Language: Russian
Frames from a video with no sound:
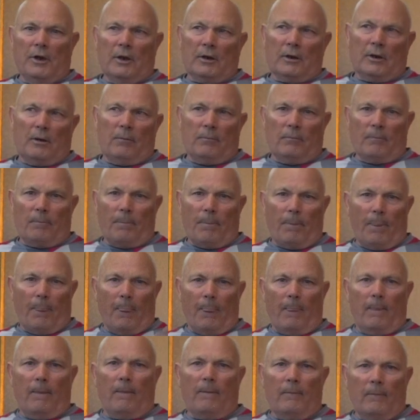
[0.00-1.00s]
я там
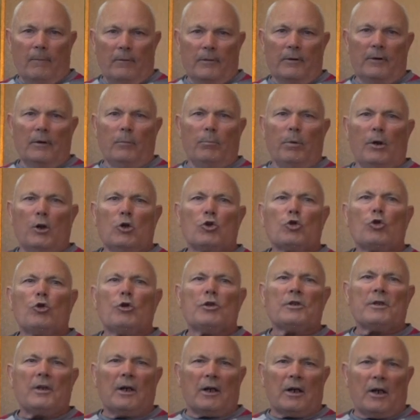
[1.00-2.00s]

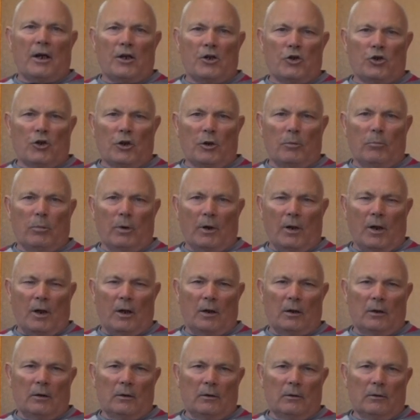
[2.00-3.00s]
небольшой стаканчик
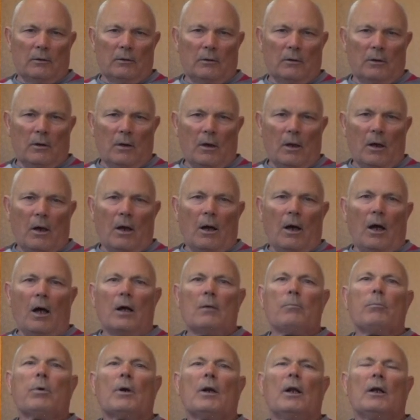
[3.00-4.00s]
брал,
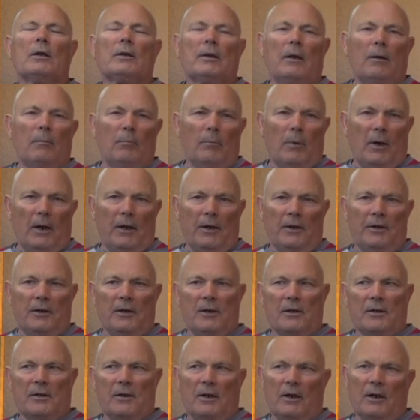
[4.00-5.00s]
а брал там
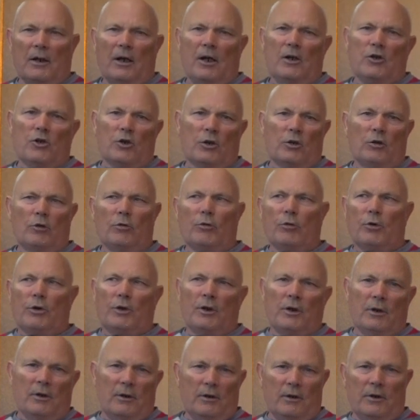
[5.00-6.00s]
маленький стаканчик, ну,
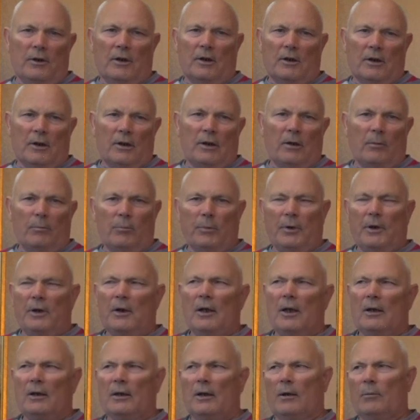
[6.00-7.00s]
вроде где-то там
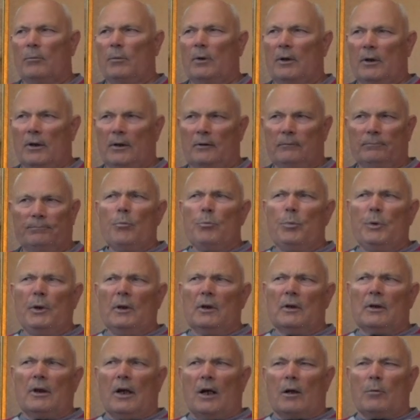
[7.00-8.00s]
приятно было.
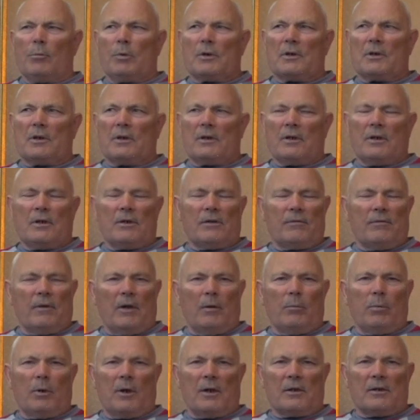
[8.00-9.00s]
Пил, как бы сказать,
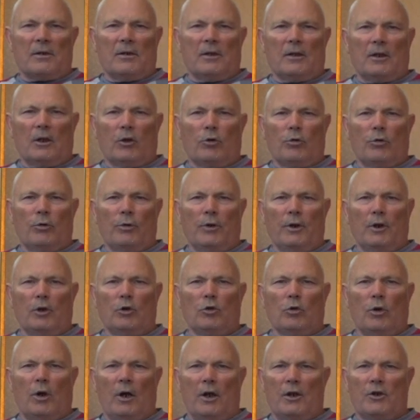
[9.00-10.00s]
своеобразный такой
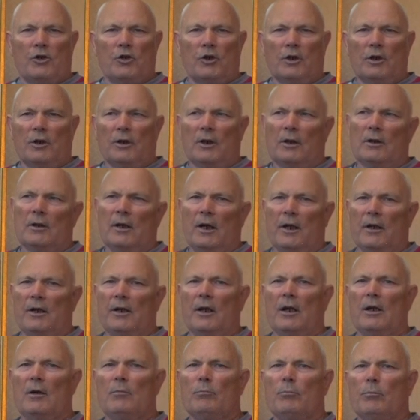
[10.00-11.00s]
ритуальчик. Иногда
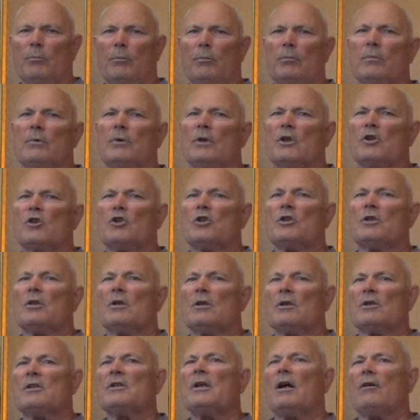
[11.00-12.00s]
я им даже
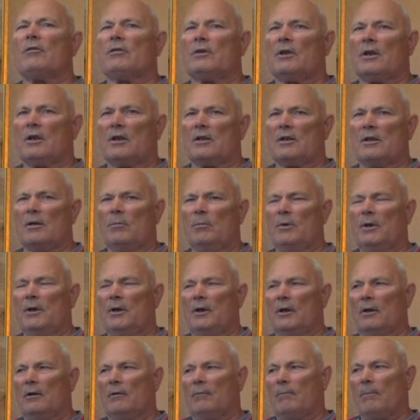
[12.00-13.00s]
завтрак
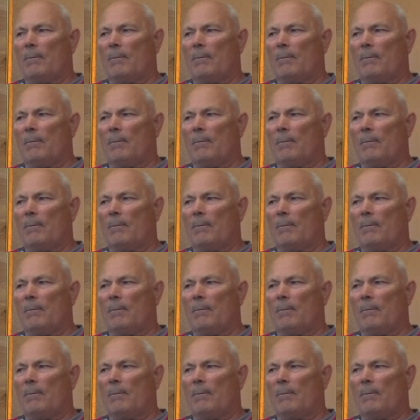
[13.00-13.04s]
заменял.